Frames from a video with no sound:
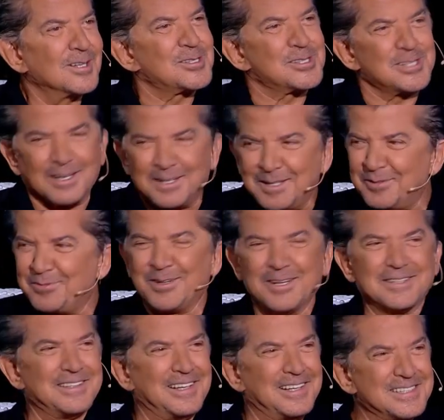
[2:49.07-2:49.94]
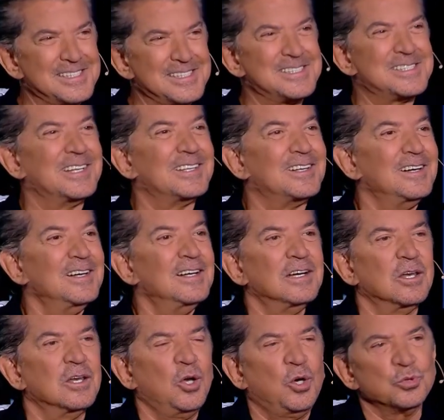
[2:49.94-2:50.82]
تصنف هذا لذيذ هذا
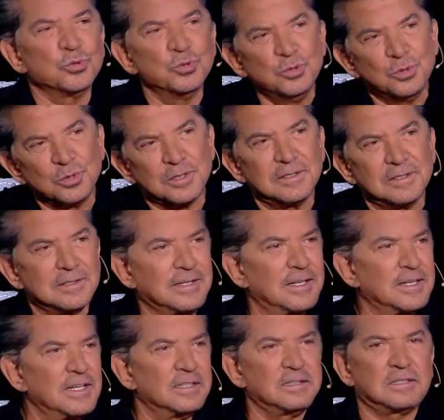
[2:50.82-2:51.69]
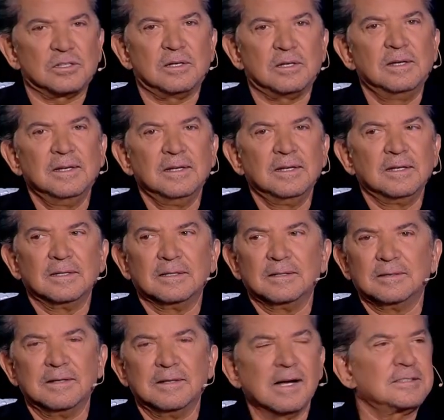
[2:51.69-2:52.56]
الحضور انت
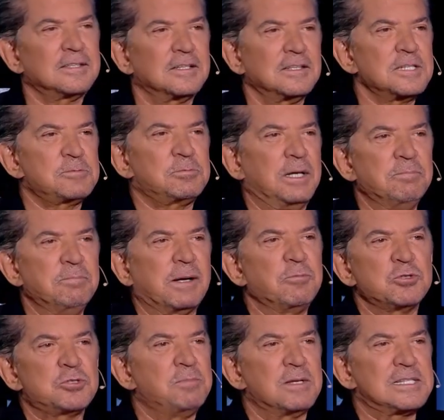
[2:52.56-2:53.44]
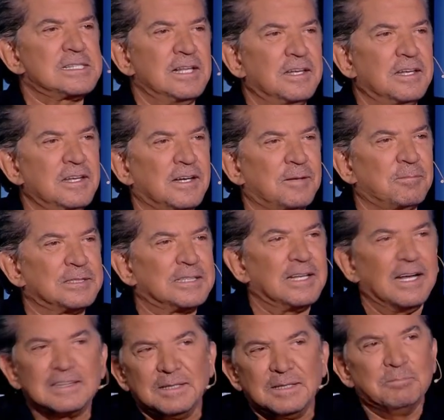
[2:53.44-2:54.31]
اكثر ناس بتحبك مش بس لانك
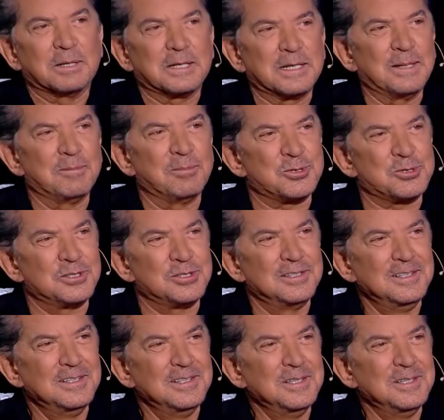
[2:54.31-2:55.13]
بتقدم برنامج